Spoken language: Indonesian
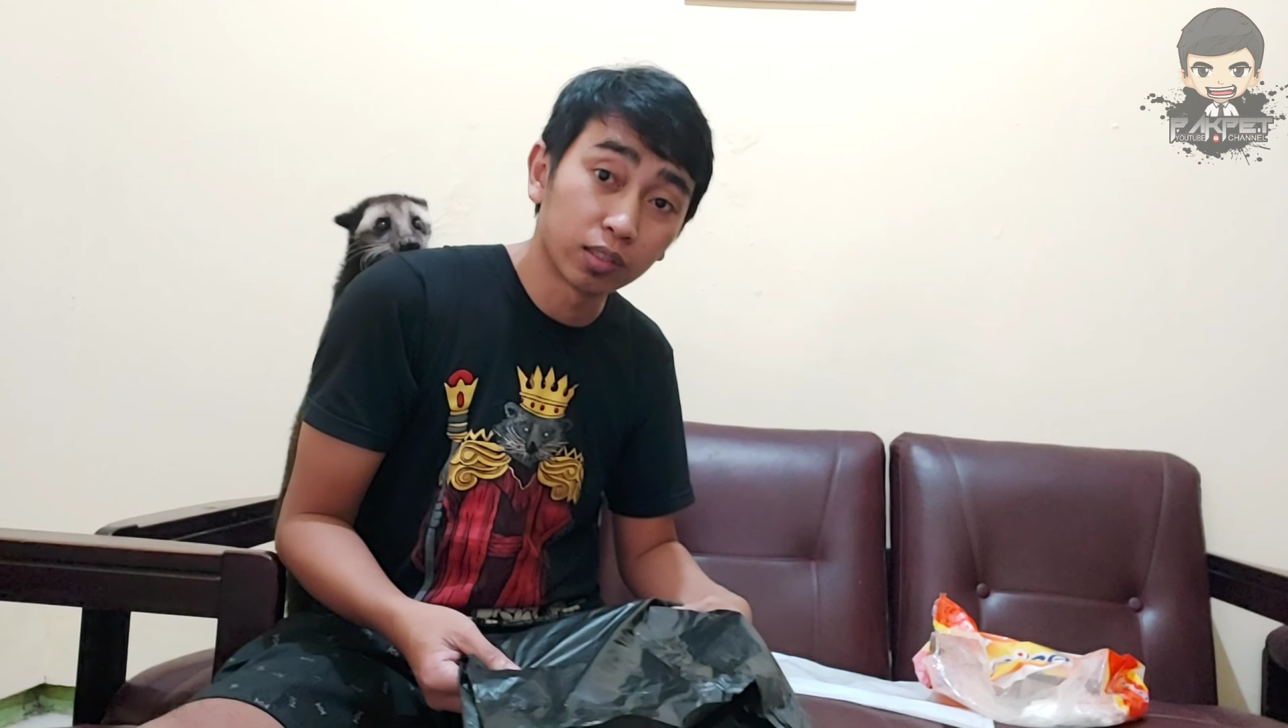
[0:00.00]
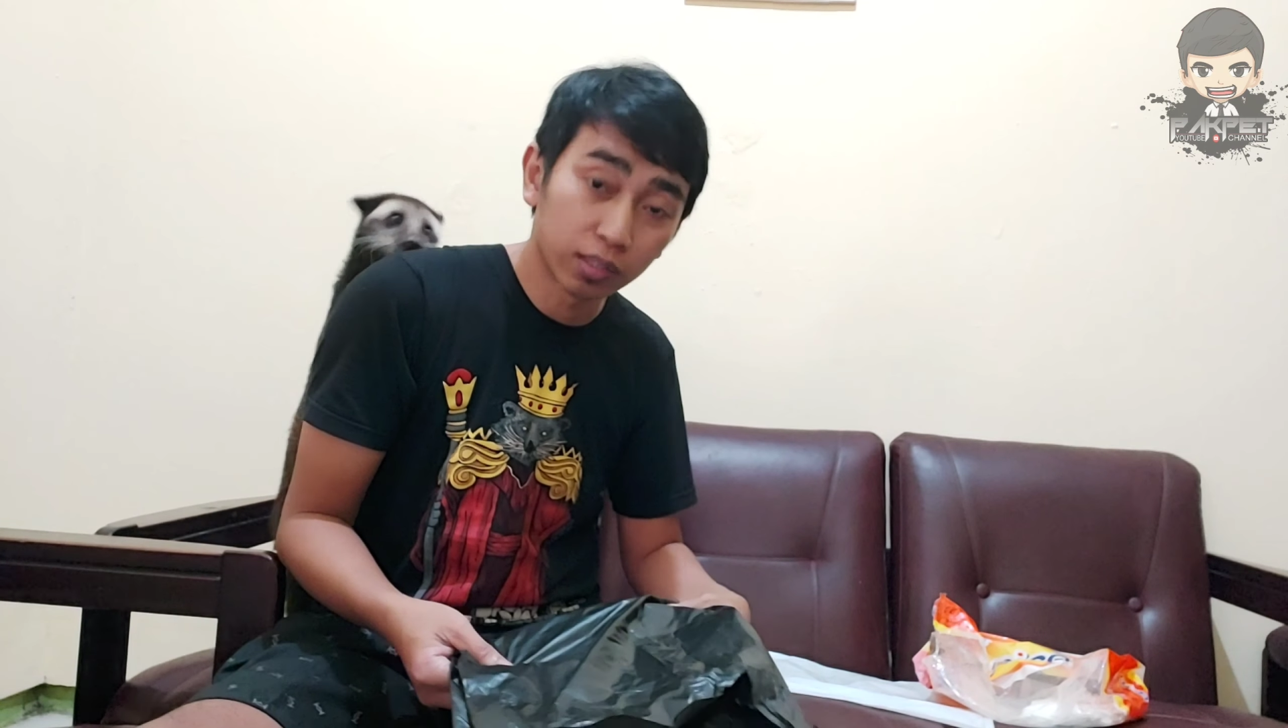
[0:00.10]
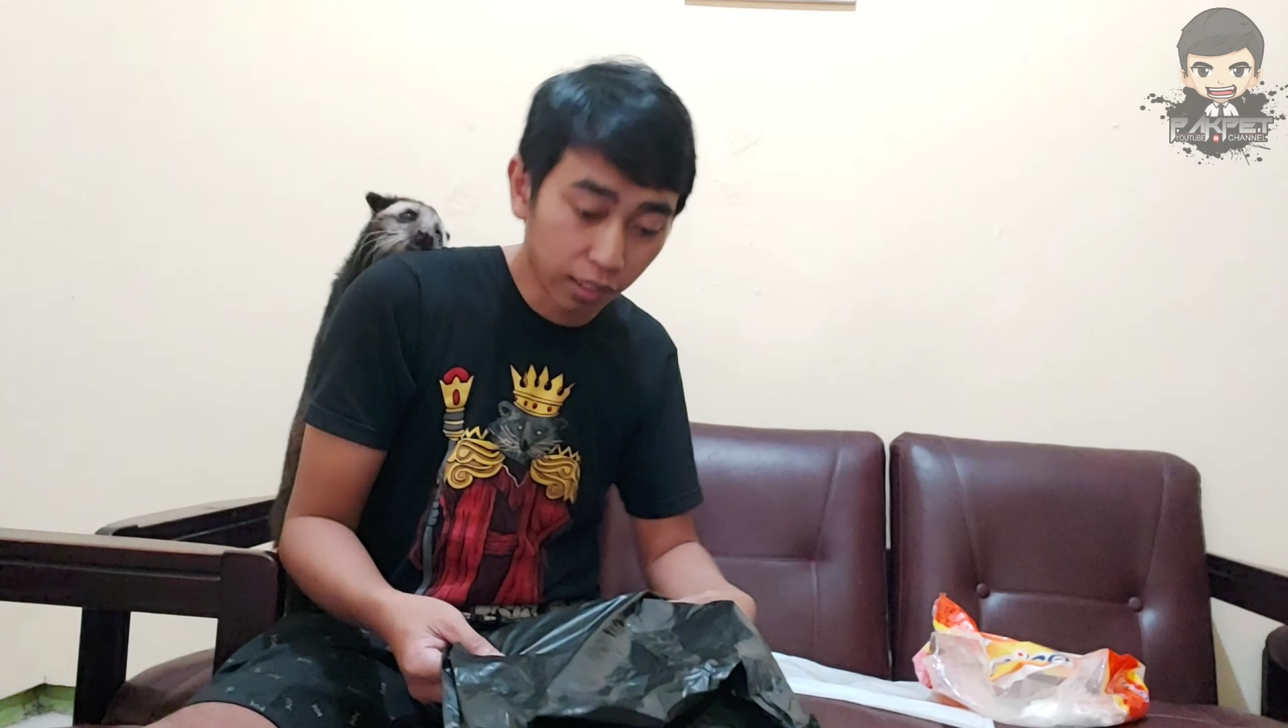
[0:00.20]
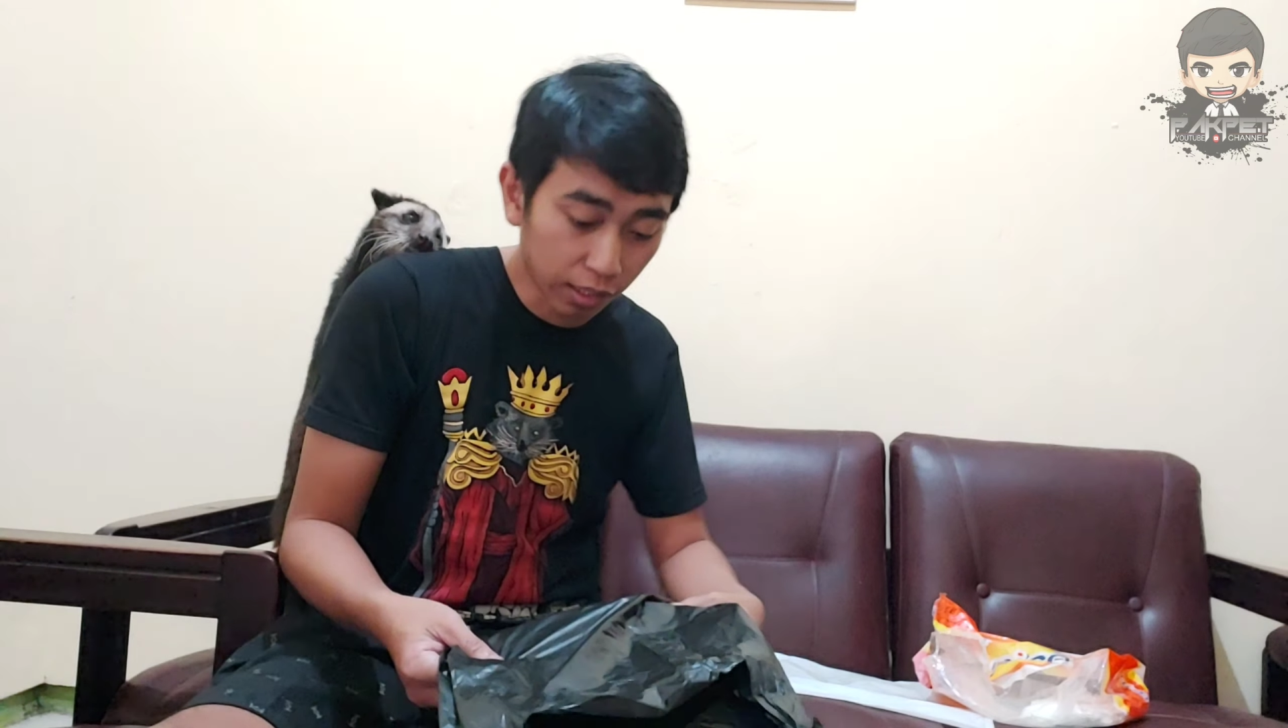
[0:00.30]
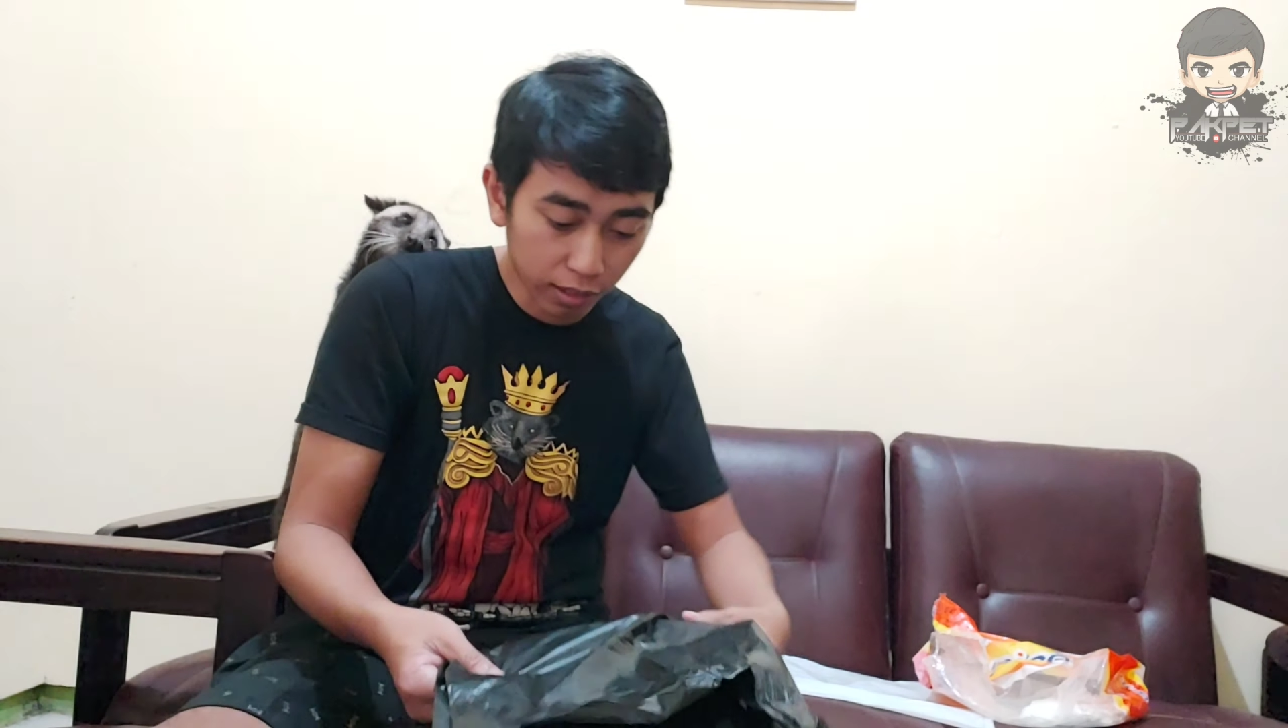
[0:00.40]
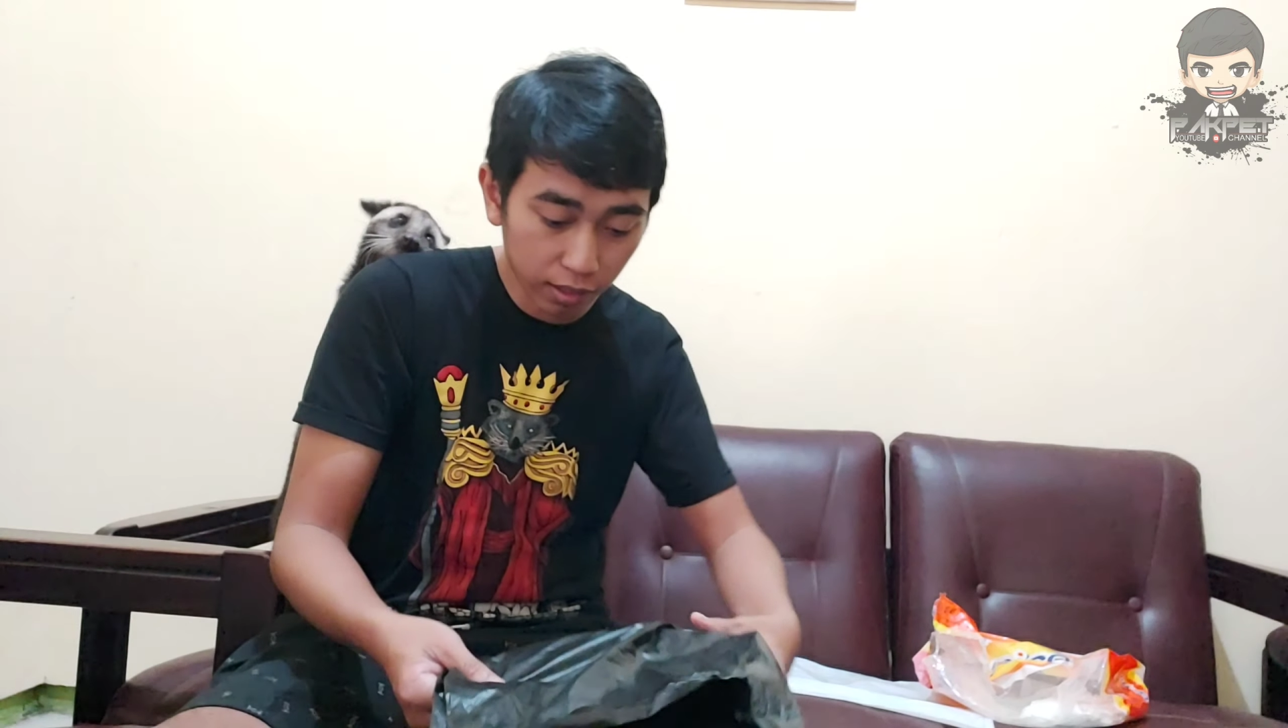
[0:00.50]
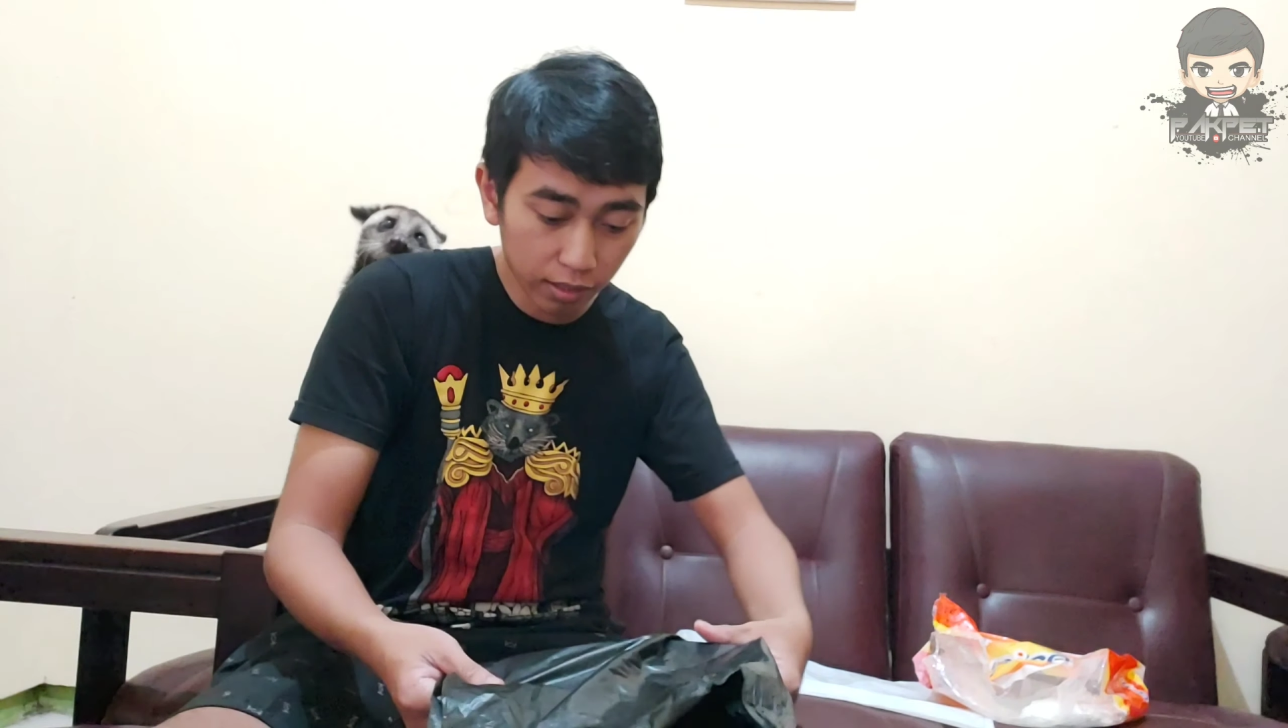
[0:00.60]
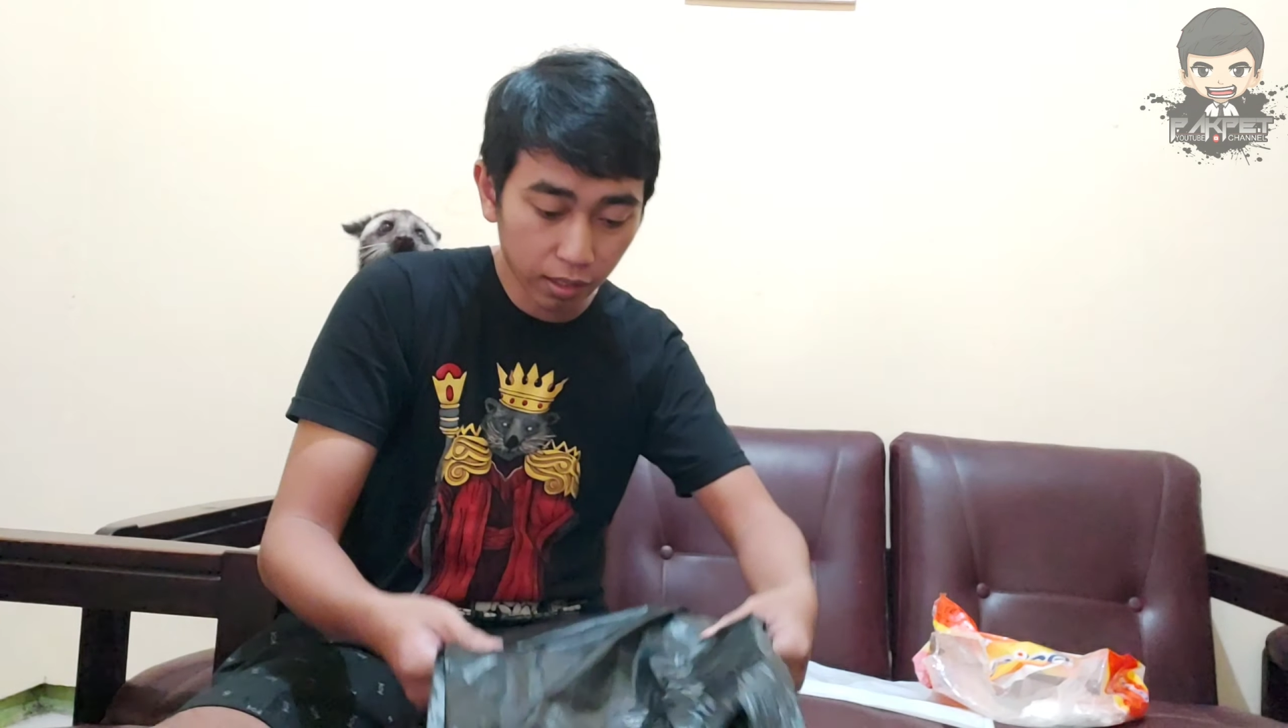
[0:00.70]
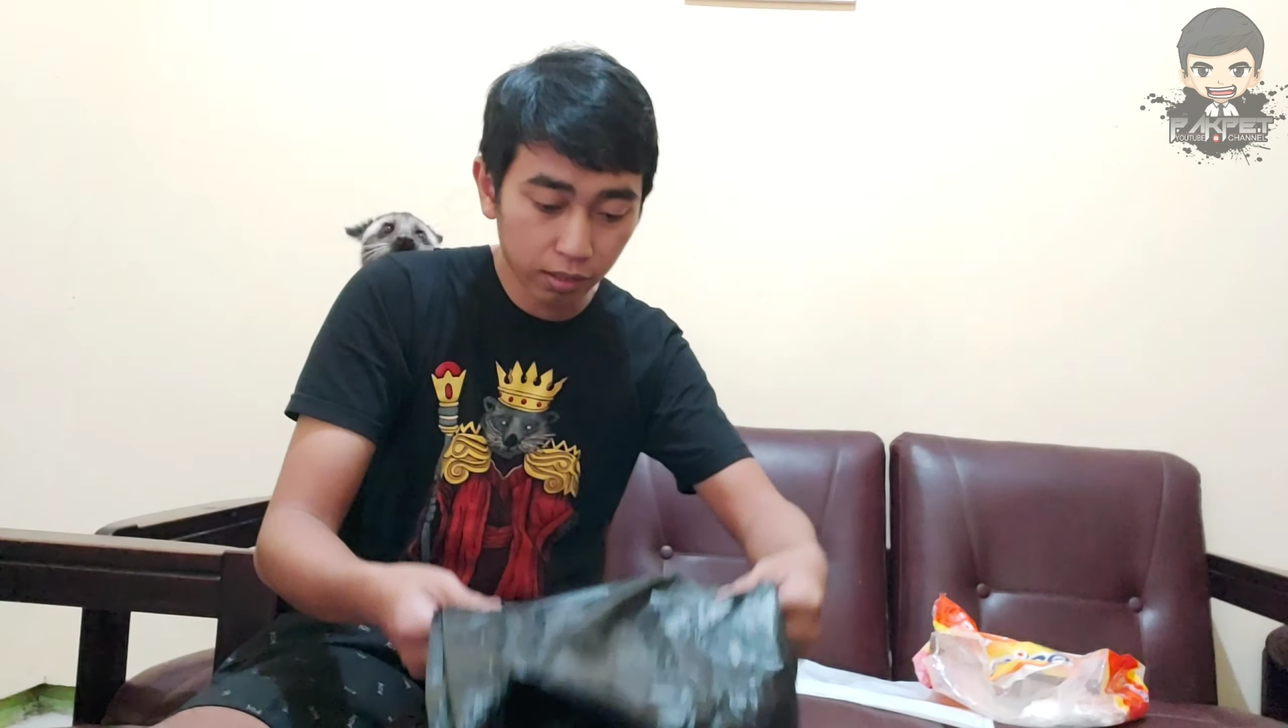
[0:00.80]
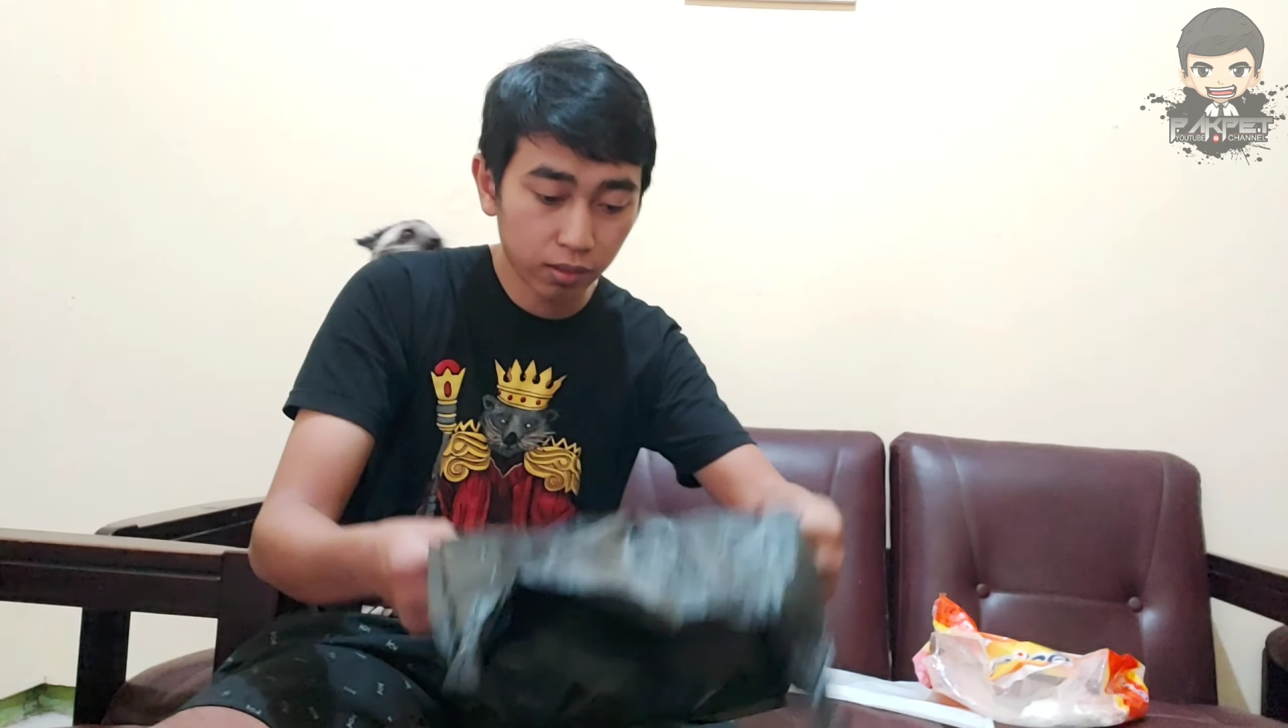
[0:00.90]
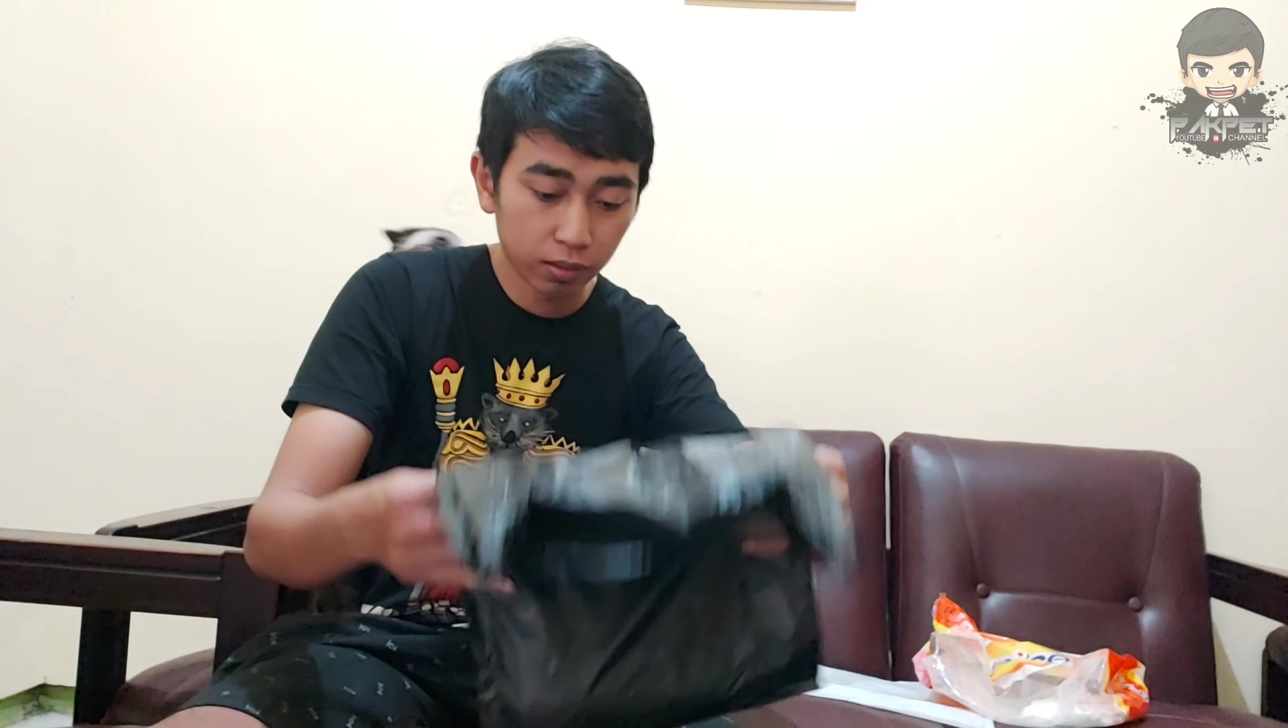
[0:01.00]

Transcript: tingkahnya dia.